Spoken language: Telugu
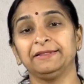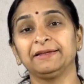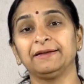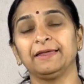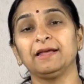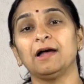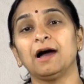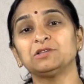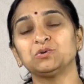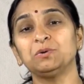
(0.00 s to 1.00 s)
ఎందుకంటే
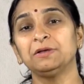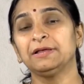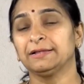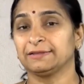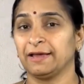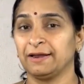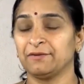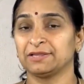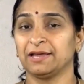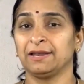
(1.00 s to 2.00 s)
గాజు
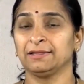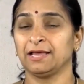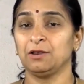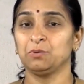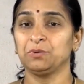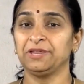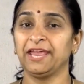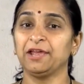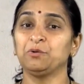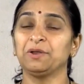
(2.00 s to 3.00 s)
తన తన తాలూకు
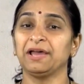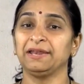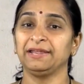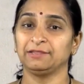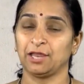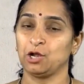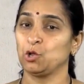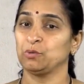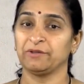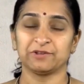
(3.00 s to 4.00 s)
ఏ గుణాన్ని
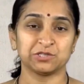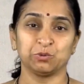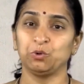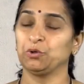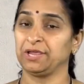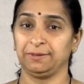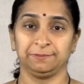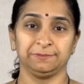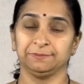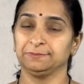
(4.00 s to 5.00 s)
తనలో ఉన్న వస్తువులోకి
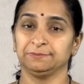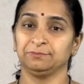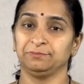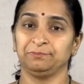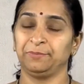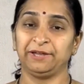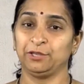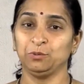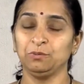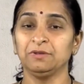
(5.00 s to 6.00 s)

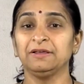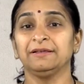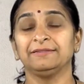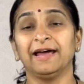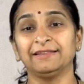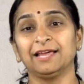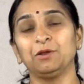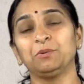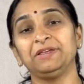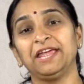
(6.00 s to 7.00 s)
పెట్టదు దాని
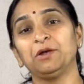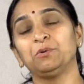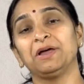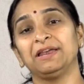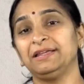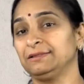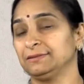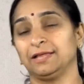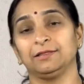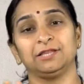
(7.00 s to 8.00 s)
తాలూకు ఏ గుణాన్ని
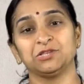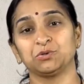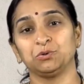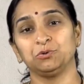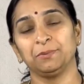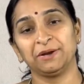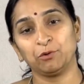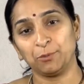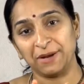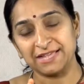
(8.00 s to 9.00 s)
తను తీసుకోదు మనం
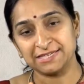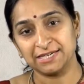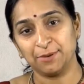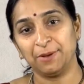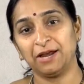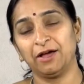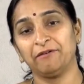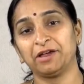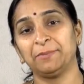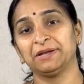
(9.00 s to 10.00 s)
ఒక ప్లాస్టిక్ డబ్బాలో
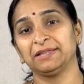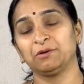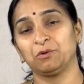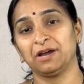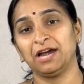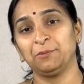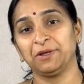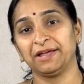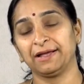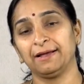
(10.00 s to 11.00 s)
ఆవకాయ పెడితే కొన్నాళ్ళు
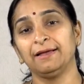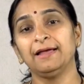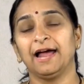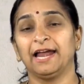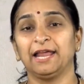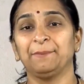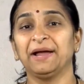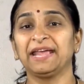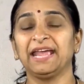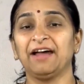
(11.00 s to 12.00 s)
పోయాక ఆ
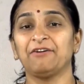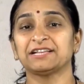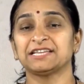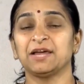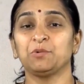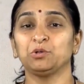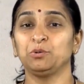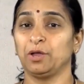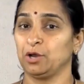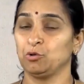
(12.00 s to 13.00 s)
డబ్బాకి ఆ వాసన
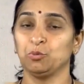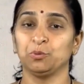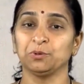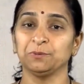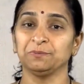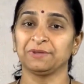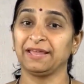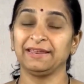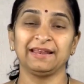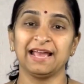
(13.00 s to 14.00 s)
పోదు ఆ రంగు పోదు
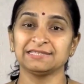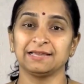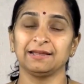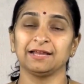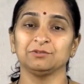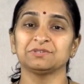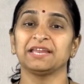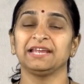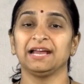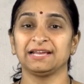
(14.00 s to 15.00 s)
కానీ గ్లాస్ అలా కాదు
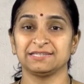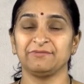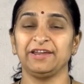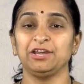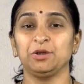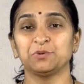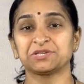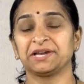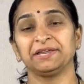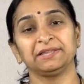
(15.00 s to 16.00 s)
సరిగ్గా కాసిన వేడి నీళ్ళు
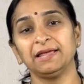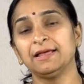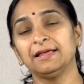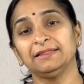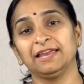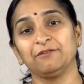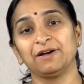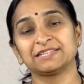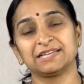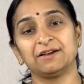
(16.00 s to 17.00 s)
పోసి కడిగితే దానికి
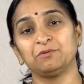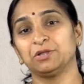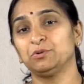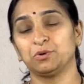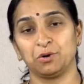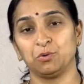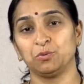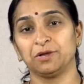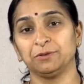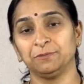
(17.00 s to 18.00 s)
వాసన ఉండదు రంగు
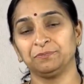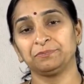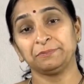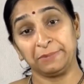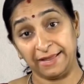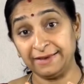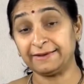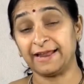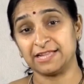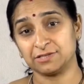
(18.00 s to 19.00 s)
ఉండదు
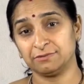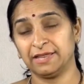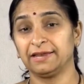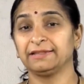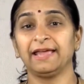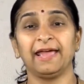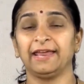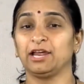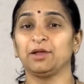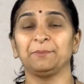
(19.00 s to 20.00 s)
ప్లెయిన్ గ్లాస్ నేనైతే
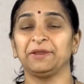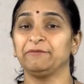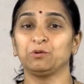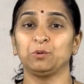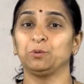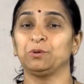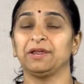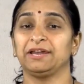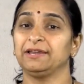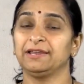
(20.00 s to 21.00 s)
ఏరా కంపెనీవి
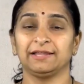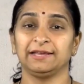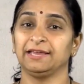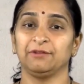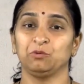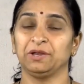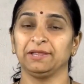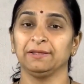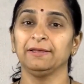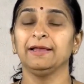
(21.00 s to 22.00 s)
కొనుక్కున్నానండి నా దగ్గర అవి
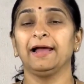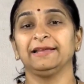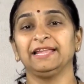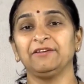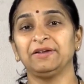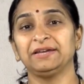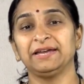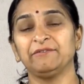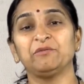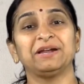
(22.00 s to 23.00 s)
ఉన్నాయి అయితే
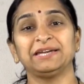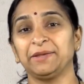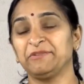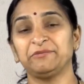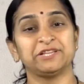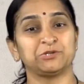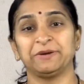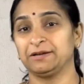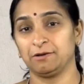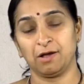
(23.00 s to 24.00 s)
ఇవేంటంటే ఇవి వన్ టైం
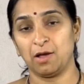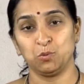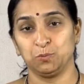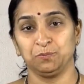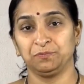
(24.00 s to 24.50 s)
ఇన్వెస్ట్మెంట్లు కావు